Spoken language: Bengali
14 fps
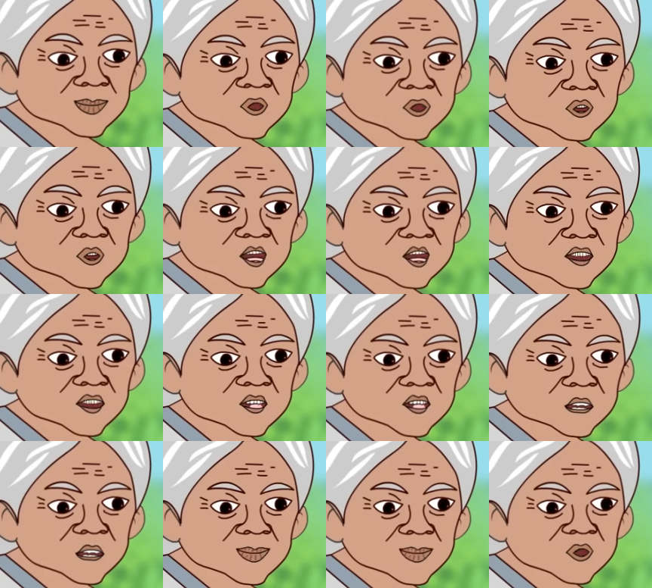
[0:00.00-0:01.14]
তাহলে
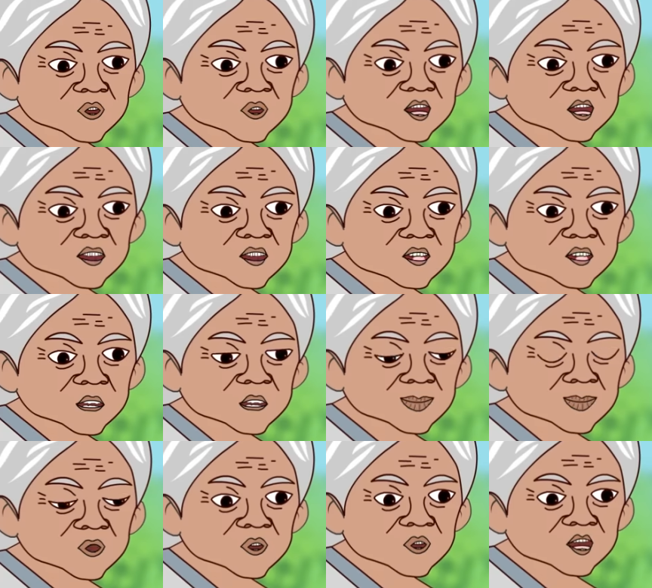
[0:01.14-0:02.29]
খামারের ভেতর আর
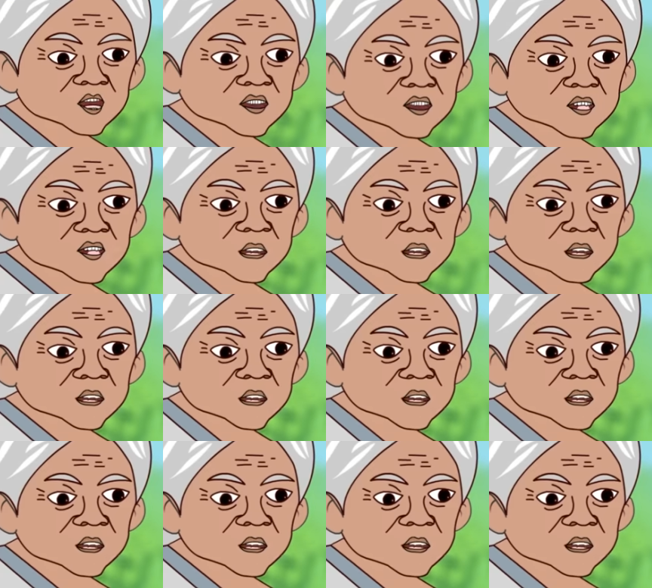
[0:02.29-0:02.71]
পানি থাকবে